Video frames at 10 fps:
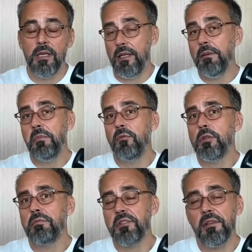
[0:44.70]
Либо
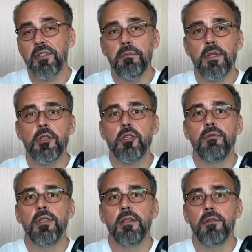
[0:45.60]
вот совсем
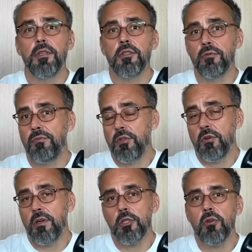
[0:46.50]
неочевидная вещь. Все
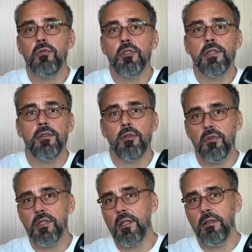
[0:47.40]
хорошо в жизни, но
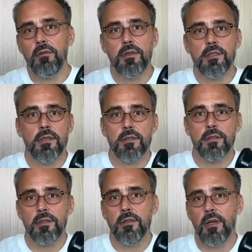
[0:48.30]
вы сталкиваетесь
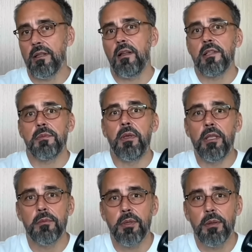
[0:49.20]
с анаргазмией,
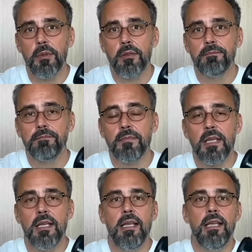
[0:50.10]
например.
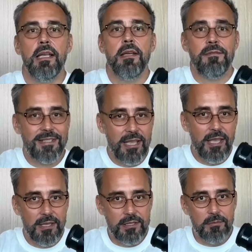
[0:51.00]

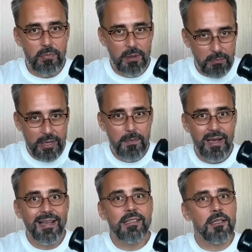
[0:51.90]
Все эти проблемы
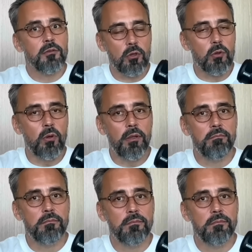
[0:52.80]
от контроля –